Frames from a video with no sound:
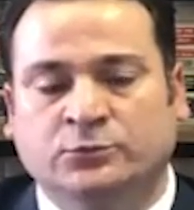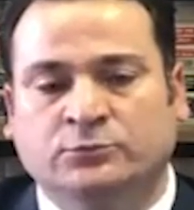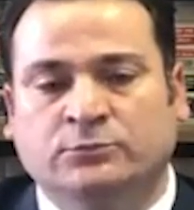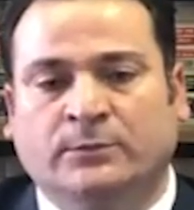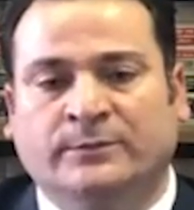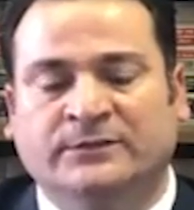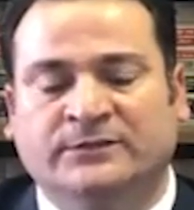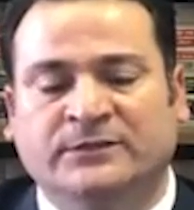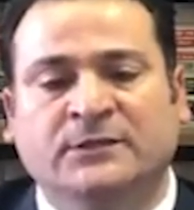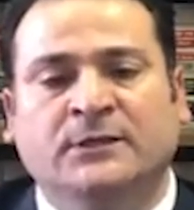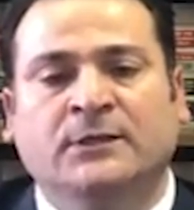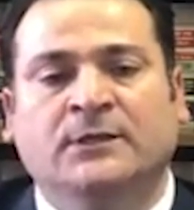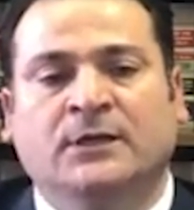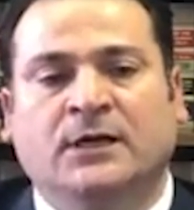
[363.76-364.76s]
bulunmamaları
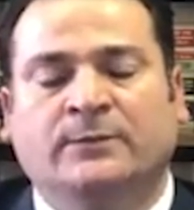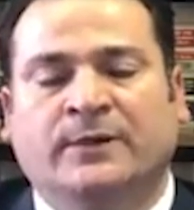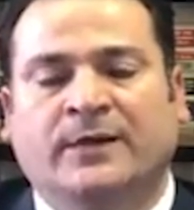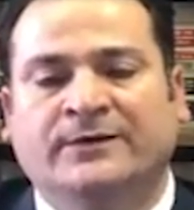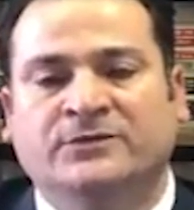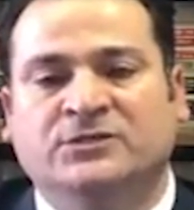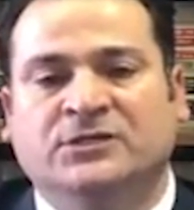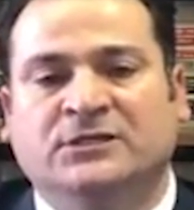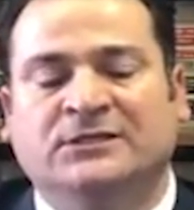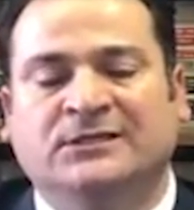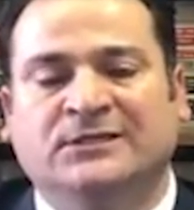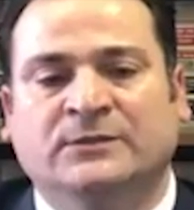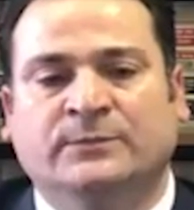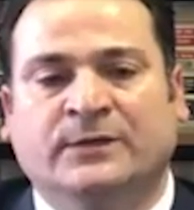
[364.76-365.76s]
ama aynı
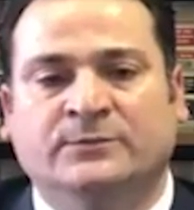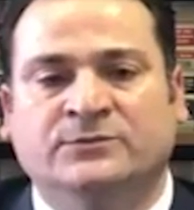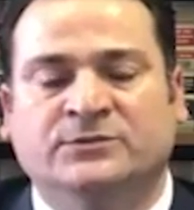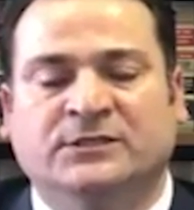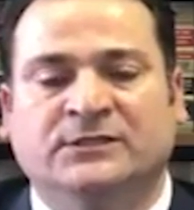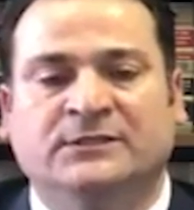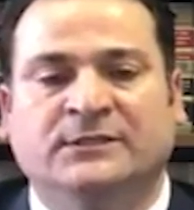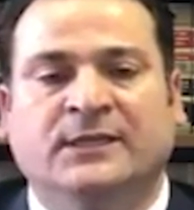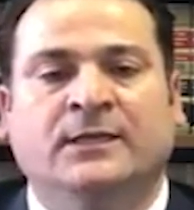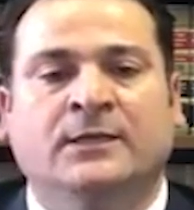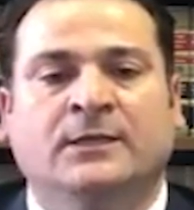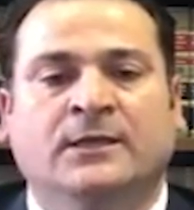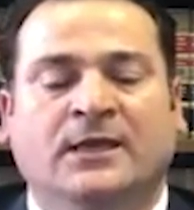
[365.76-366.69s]
şekilde kibar bir şekilde